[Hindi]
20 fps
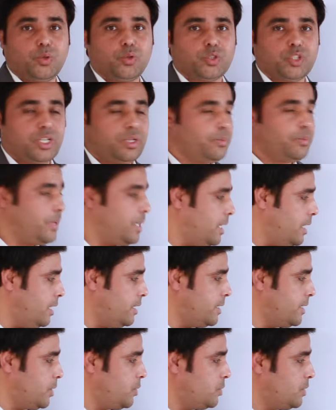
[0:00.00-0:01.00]
पोर्शन पे
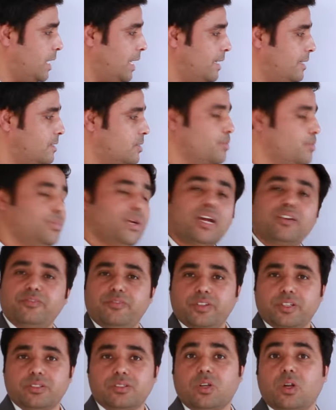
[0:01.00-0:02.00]
डालते हो दैट इज़
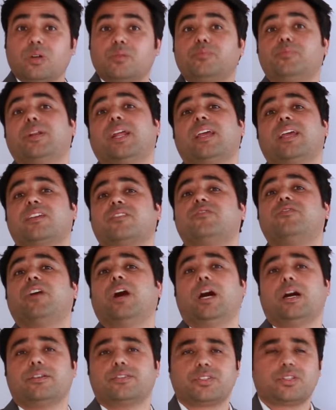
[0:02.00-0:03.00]
ब्रेकफास्ट नॉट
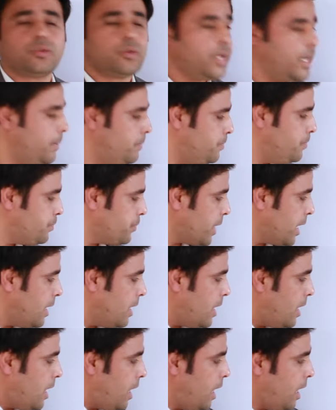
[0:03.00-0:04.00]
ब्रेकफास्ट ओके
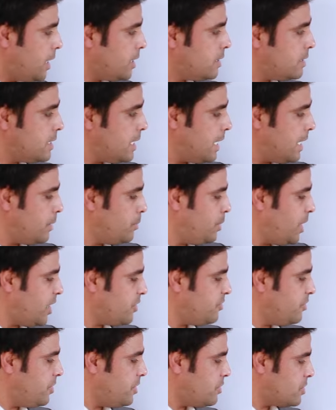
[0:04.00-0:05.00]
आई टेक
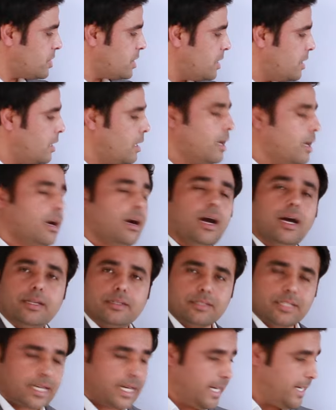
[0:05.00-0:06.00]
ब्रेकफास्ट
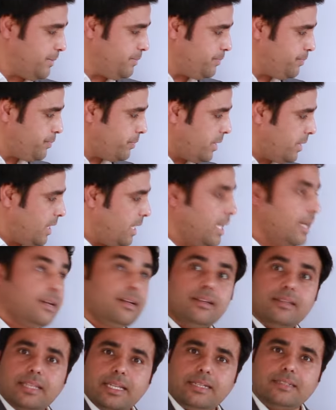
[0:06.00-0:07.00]
on time.
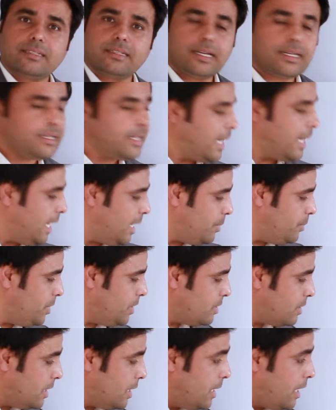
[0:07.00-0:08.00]
Then there is another
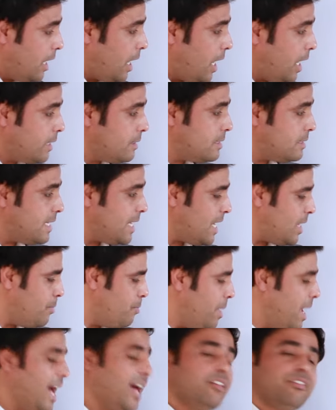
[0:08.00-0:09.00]
habit, I take
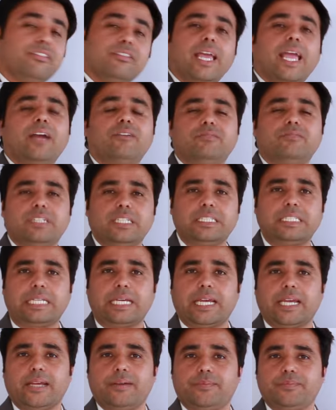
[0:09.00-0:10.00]
bath every
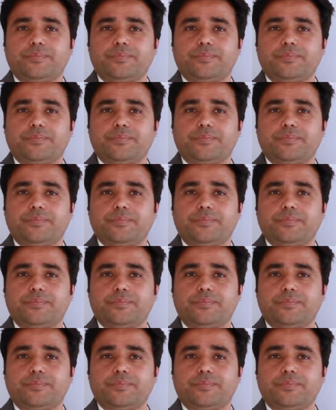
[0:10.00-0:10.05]
day,